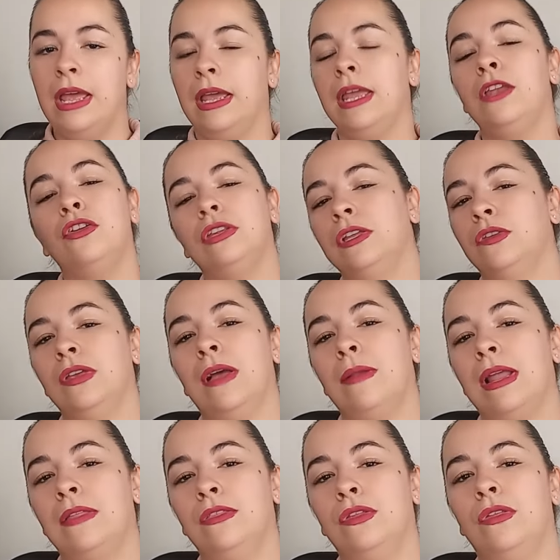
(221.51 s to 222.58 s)
Y no te estoy
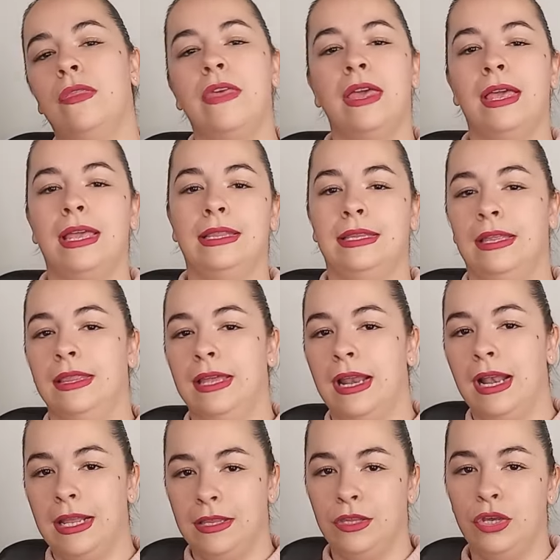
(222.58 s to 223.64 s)
hablando de entender
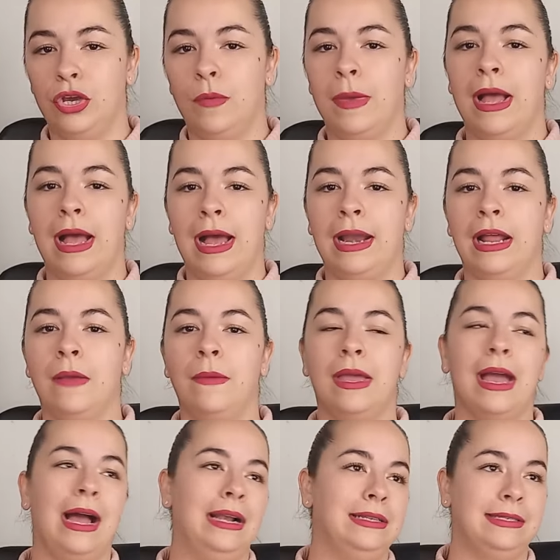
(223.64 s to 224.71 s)
el idioma árabe
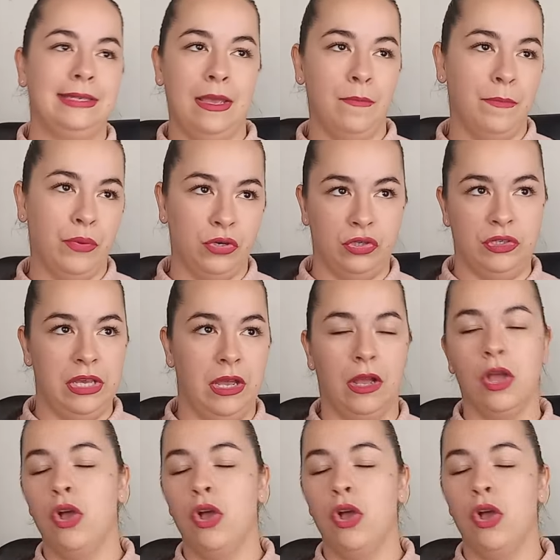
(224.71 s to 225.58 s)
al 100%.